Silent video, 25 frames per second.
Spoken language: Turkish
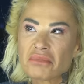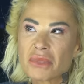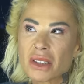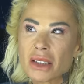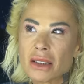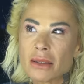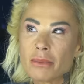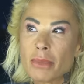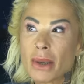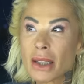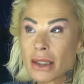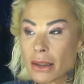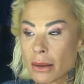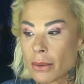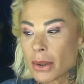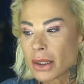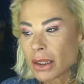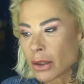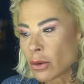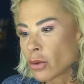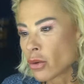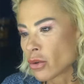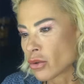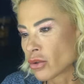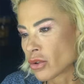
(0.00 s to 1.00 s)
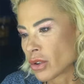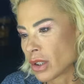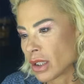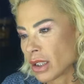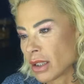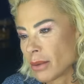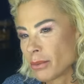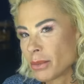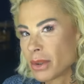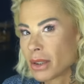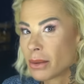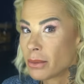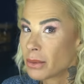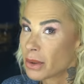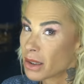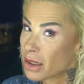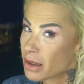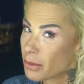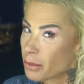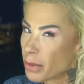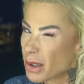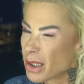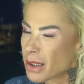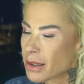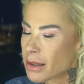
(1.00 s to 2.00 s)
E, beklemekten hoşlanan biri mi ki?
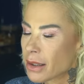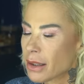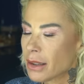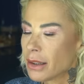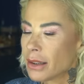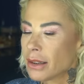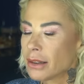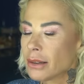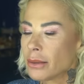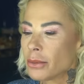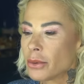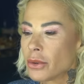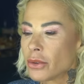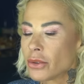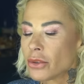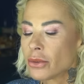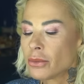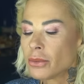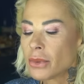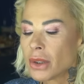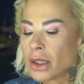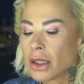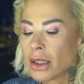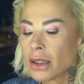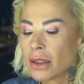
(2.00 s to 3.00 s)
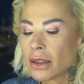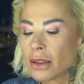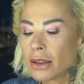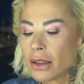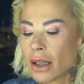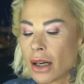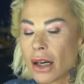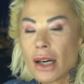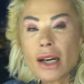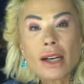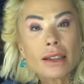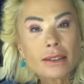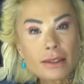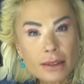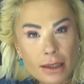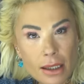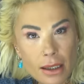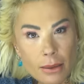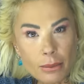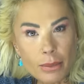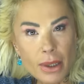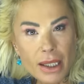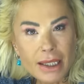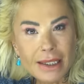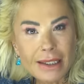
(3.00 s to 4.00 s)
Pek zannetmiyorum.
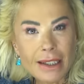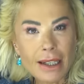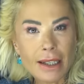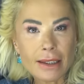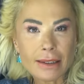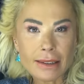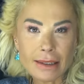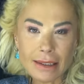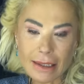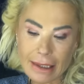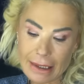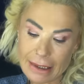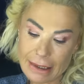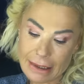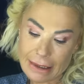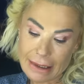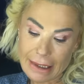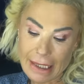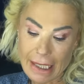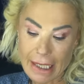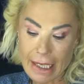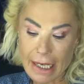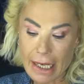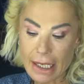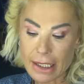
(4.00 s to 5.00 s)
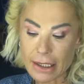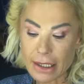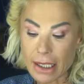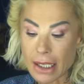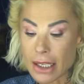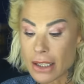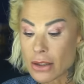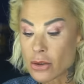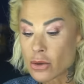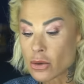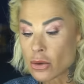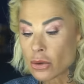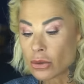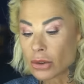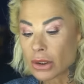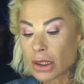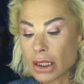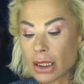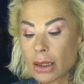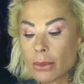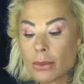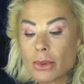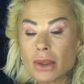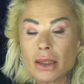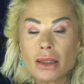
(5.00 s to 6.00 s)
Hayattan beklentileri neler? En son
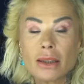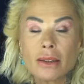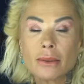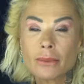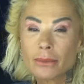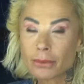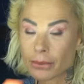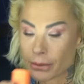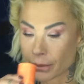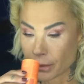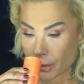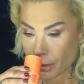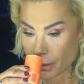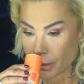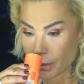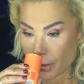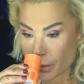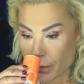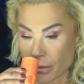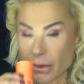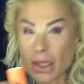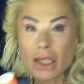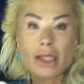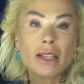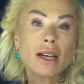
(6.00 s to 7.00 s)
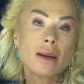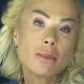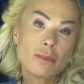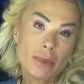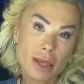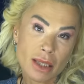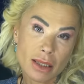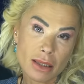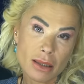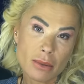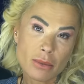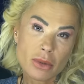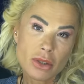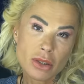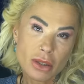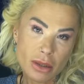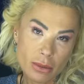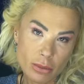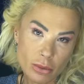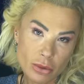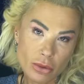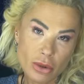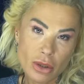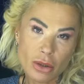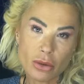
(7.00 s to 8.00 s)
kimi neden
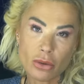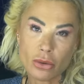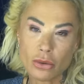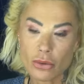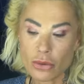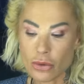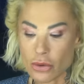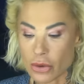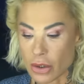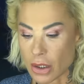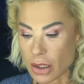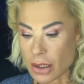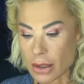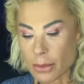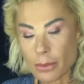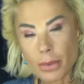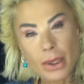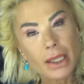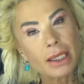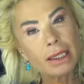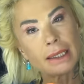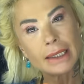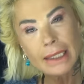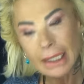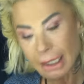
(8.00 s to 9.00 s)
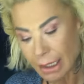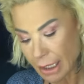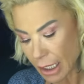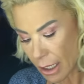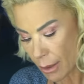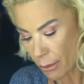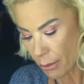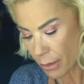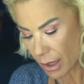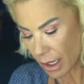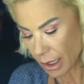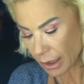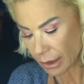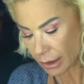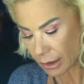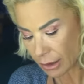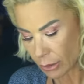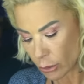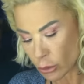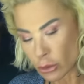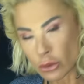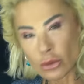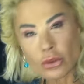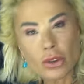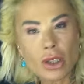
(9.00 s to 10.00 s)
beklemiştir? Bunları konuşacağız. Peki neden ben
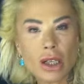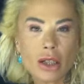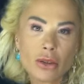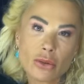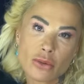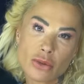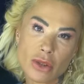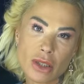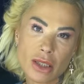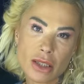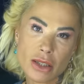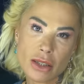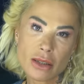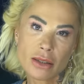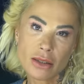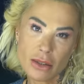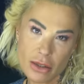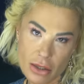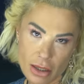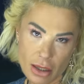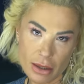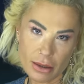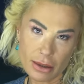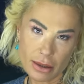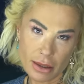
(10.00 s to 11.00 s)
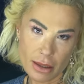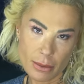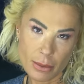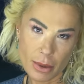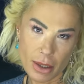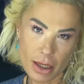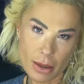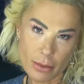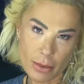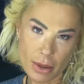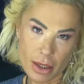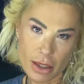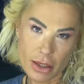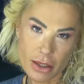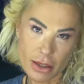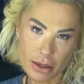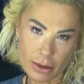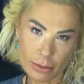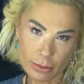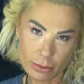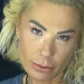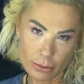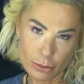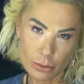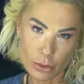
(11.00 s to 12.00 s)
o Dünya Güzeli Canlı ile beraber
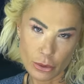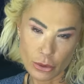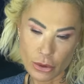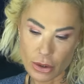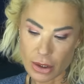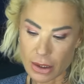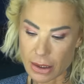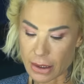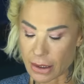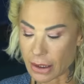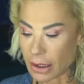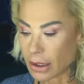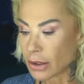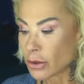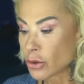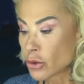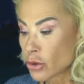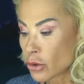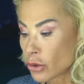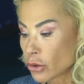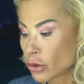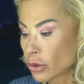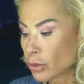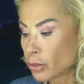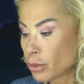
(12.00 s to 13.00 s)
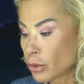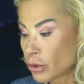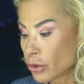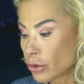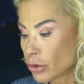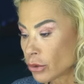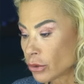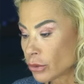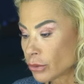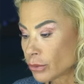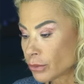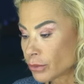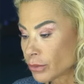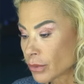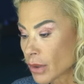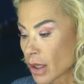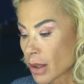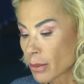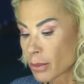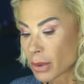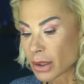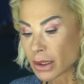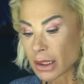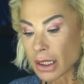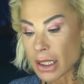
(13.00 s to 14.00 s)
açtım bu girizgahı? Çünkü bugün
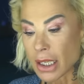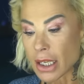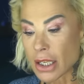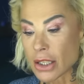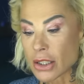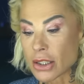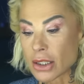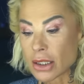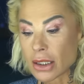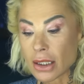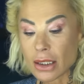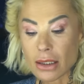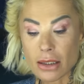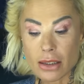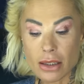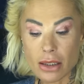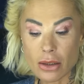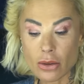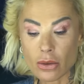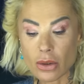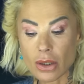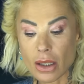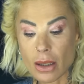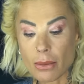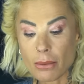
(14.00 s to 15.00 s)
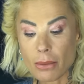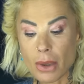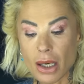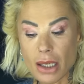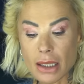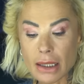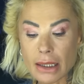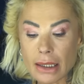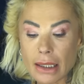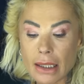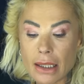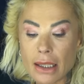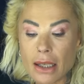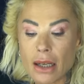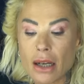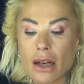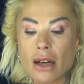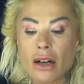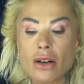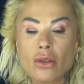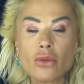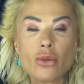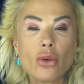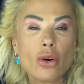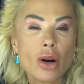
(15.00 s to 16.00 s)
bana eşlik edecek olan marka
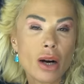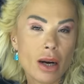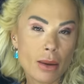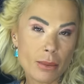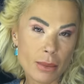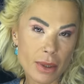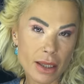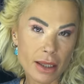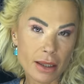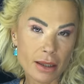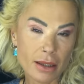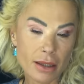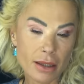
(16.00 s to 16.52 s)
Fuami.